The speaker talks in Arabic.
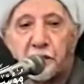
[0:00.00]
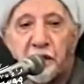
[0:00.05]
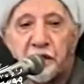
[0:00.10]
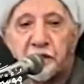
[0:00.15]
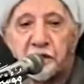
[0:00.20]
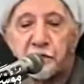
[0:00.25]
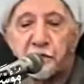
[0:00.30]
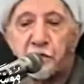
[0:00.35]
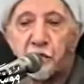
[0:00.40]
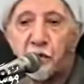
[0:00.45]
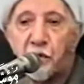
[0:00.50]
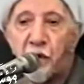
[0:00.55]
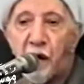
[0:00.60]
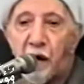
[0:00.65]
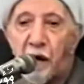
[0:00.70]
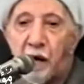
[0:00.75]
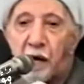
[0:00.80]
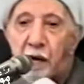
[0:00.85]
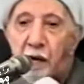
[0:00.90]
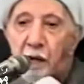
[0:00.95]

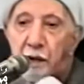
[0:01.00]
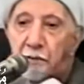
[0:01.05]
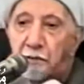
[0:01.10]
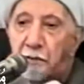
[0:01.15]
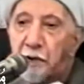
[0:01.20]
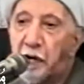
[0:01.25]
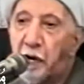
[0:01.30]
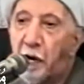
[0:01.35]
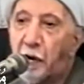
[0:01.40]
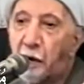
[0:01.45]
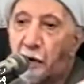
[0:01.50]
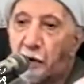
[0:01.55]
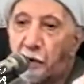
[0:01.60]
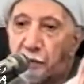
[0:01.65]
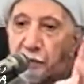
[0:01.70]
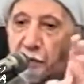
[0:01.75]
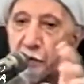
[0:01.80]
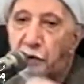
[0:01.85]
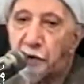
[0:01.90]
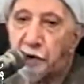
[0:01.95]
مجموعه من
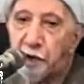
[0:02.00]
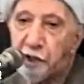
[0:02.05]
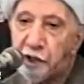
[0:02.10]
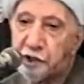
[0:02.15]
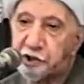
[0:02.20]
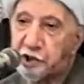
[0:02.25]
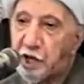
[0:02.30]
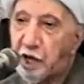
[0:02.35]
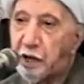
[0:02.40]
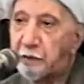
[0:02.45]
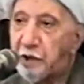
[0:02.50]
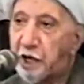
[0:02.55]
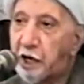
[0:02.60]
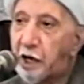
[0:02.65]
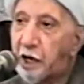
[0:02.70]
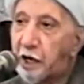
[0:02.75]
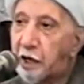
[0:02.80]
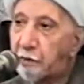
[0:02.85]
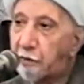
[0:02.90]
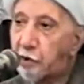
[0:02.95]
القبور
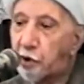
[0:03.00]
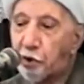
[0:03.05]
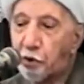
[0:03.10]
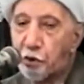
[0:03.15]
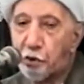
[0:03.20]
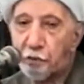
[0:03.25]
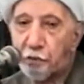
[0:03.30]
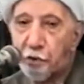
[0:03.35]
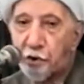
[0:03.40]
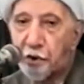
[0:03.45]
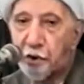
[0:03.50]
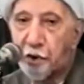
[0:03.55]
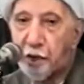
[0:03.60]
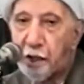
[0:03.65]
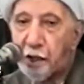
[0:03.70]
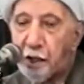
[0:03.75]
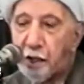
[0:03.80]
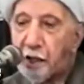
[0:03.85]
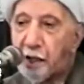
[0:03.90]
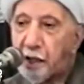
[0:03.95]
ابين لك من
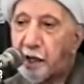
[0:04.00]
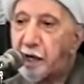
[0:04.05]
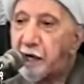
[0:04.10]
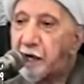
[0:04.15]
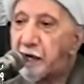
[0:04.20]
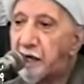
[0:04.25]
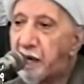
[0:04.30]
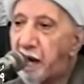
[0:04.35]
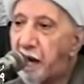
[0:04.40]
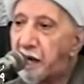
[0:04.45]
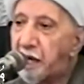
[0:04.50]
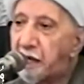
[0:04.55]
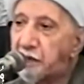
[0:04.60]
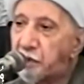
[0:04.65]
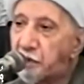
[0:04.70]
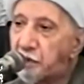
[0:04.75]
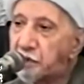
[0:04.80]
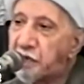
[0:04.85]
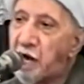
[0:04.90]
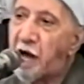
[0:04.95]
القبور اللي كانت
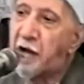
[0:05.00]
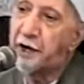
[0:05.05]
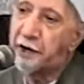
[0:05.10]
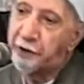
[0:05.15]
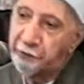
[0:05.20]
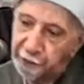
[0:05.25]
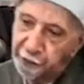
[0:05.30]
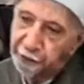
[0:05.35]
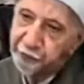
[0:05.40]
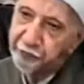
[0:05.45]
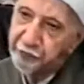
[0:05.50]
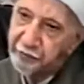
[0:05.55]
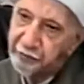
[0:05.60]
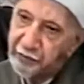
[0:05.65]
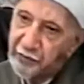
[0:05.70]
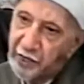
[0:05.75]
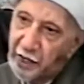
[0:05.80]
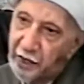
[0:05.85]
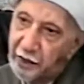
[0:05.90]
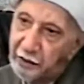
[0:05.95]
تزار
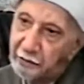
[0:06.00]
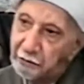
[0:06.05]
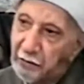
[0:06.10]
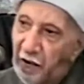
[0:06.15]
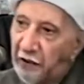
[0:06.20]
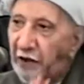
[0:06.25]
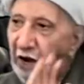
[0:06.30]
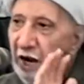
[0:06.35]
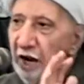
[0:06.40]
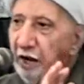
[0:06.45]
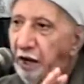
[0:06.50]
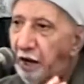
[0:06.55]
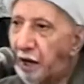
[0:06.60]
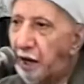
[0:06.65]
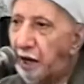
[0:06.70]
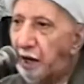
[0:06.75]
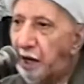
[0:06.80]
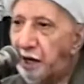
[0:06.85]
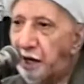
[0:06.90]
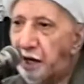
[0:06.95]
مثلا
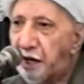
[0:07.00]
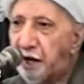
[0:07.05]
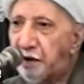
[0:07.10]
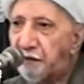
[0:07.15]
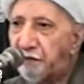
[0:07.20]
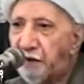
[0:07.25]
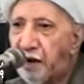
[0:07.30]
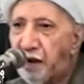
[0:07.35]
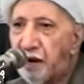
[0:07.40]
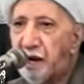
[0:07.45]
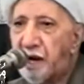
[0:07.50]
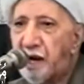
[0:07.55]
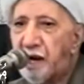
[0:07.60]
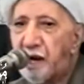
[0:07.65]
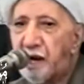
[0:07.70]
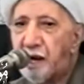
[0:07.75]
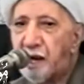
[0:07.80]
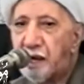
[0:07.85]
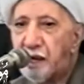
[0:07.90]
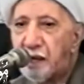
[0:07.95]
احنا نعرف
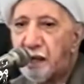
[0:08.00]
ان